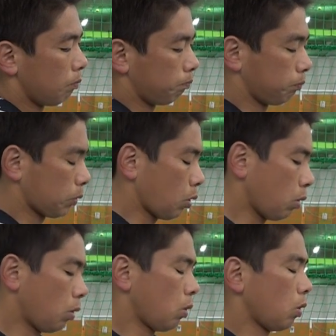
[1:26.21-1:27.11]
うん
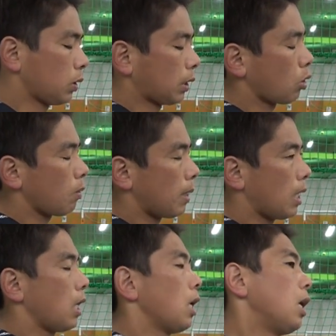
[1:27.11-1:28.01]
と例え
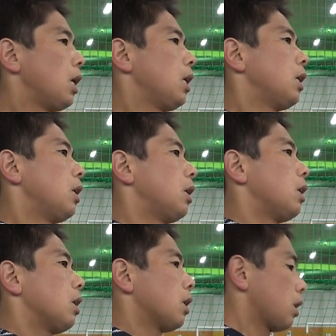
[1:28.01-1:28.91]
ば
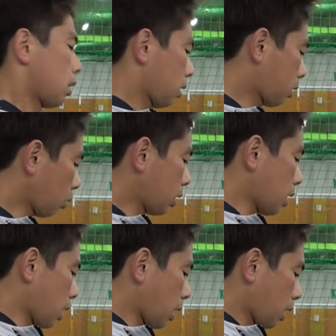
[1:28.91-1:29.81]
そうです
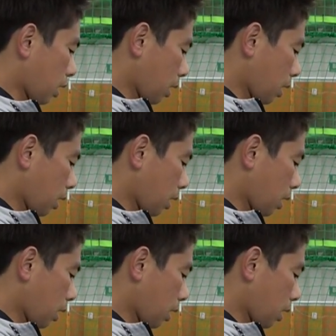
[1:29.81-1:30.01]
ね